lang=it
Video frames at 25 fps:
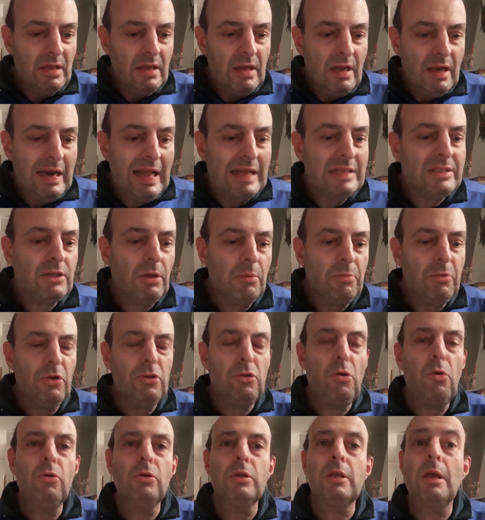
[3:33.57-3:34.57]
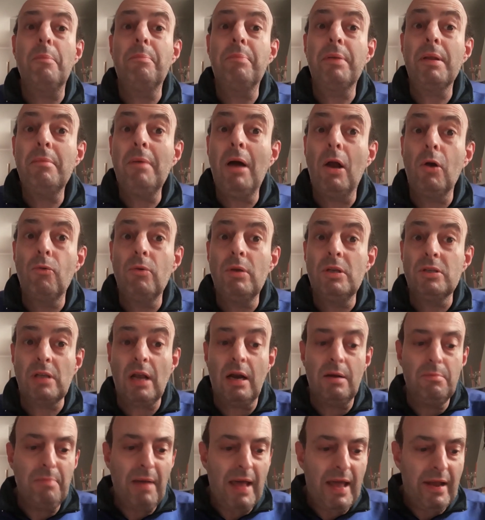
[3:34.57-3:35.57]
Lazio-Bologna, prima Luis
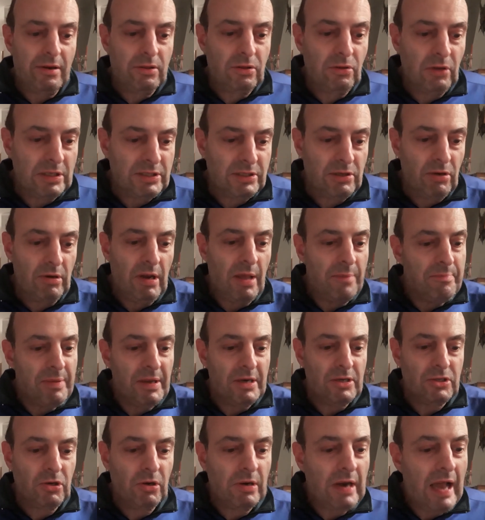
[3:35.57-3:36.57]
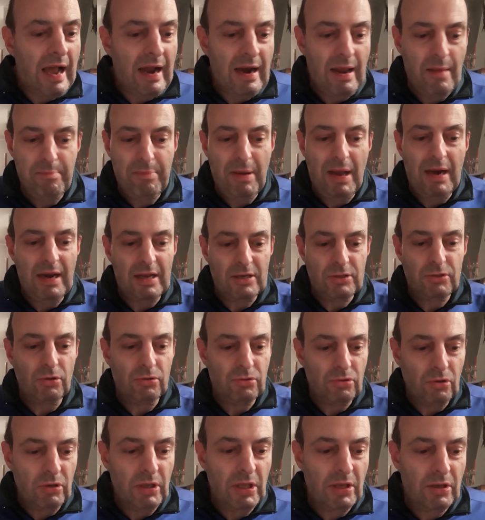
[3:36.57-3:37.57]
Alberto, azione personale, palla
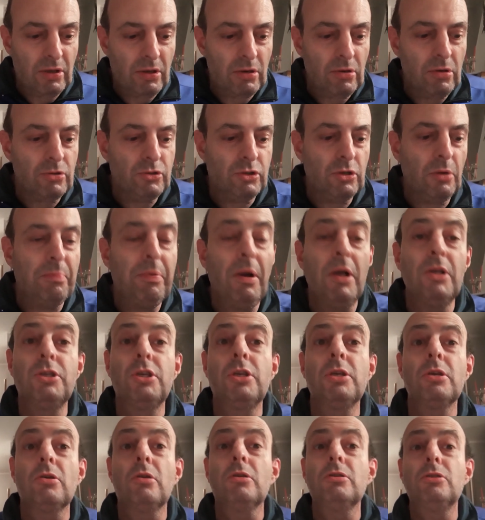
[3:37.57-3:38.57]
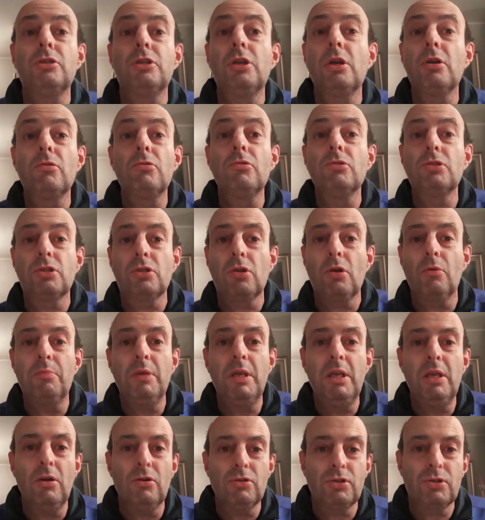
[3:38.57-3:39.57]
sotto l'incrocio, poi Ciro, Ciruzzo
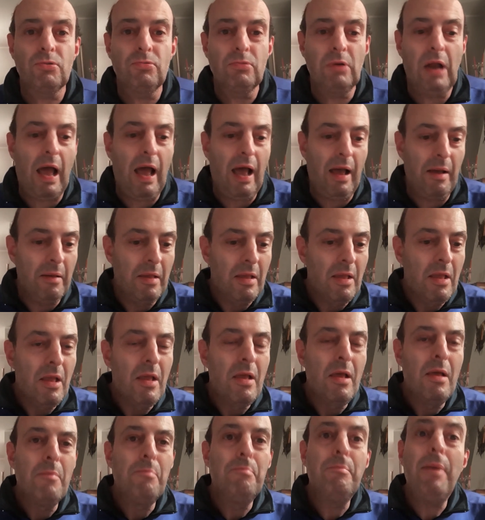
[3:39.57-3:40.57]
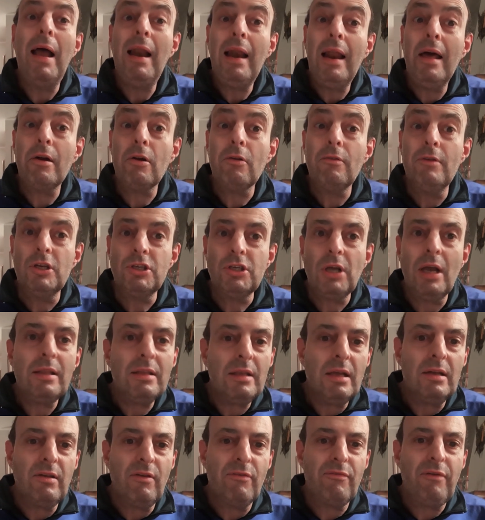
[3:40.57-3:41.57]
mio su una bella
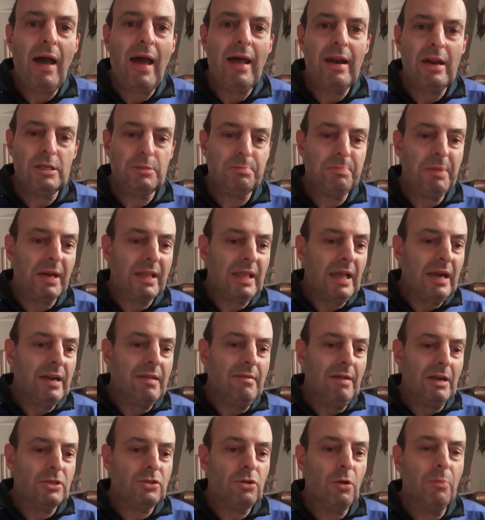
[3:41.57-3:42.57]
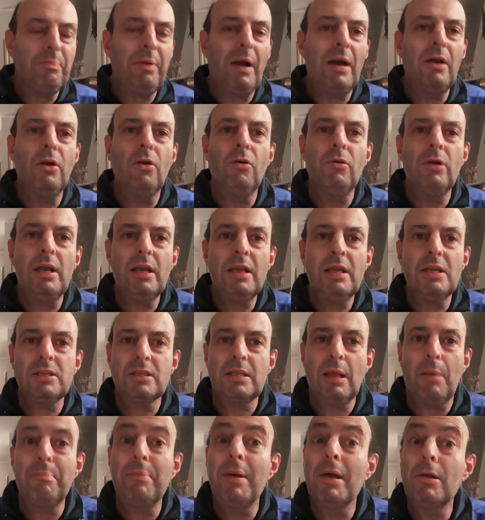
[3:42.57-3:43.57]
rovesciata di Fares, perché arriva sto pallone che
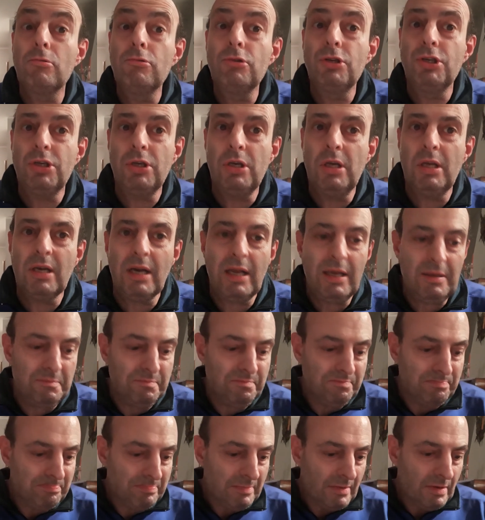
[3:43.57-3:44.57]
sta per uscire